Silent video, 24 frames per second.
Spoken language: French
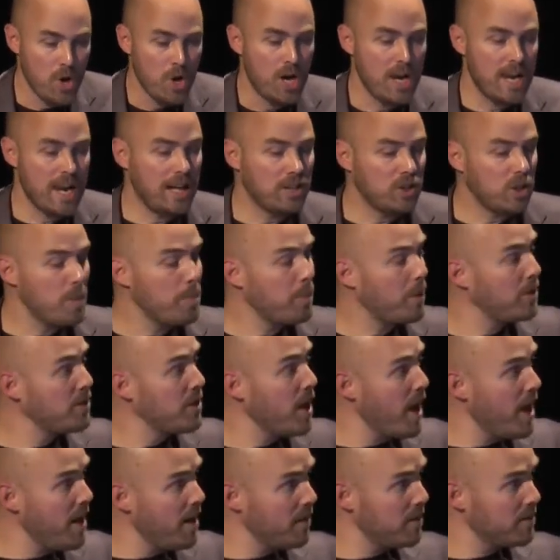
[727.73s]

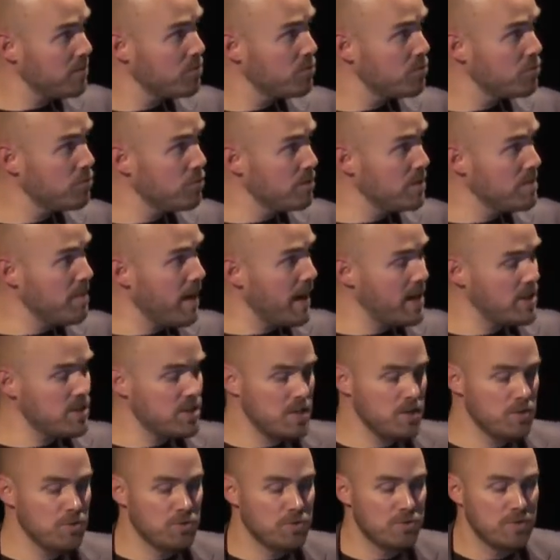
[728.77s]
L'entrepreneur, c'est une image
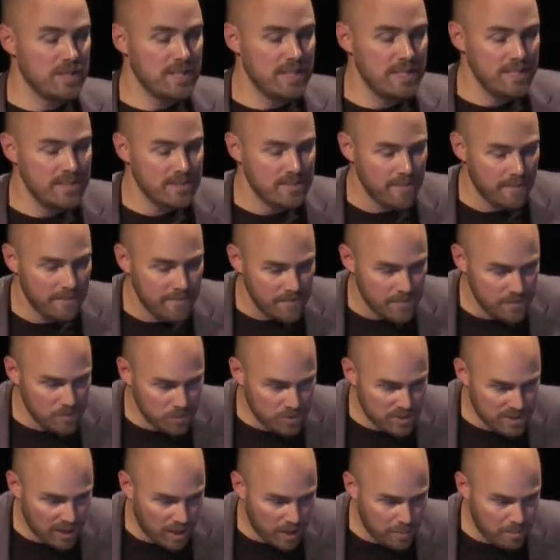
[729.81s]
qu'il utilise, nous
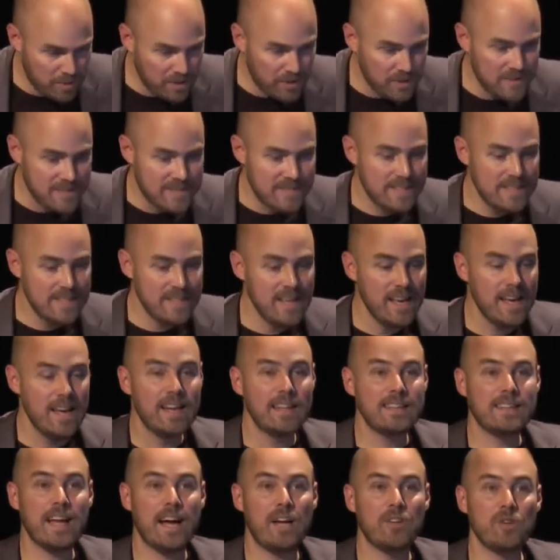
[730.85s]
dira Piketty,
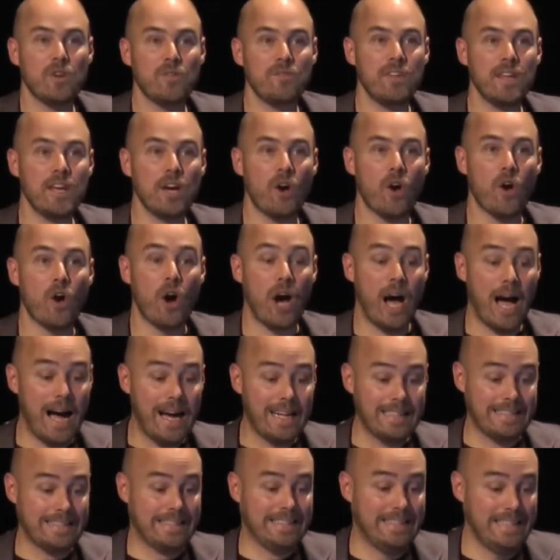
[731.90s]
tend à devenir un
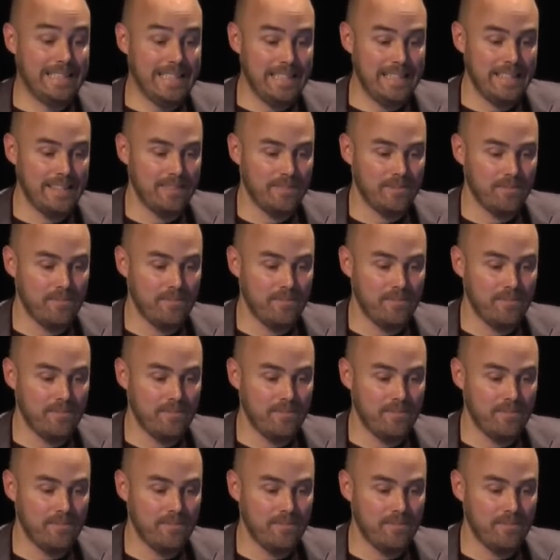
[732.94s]
rentier